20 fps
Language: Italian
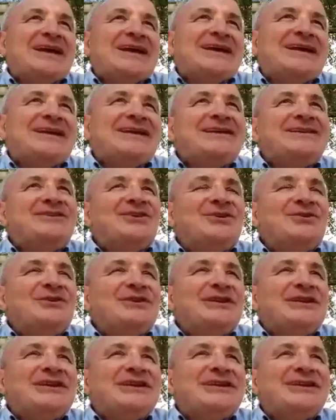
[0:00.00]
e i
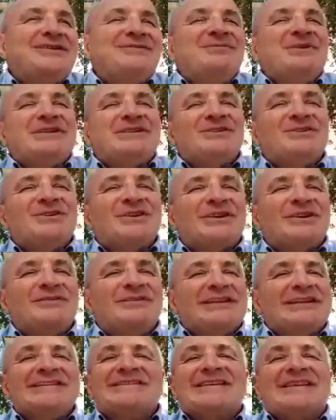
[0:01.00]
doni mettono in
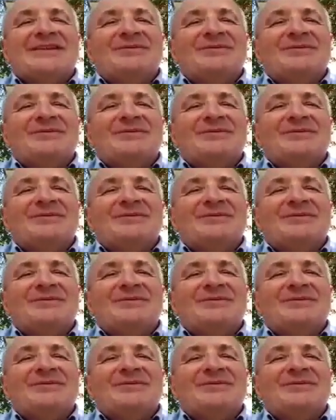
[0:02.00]
evidenza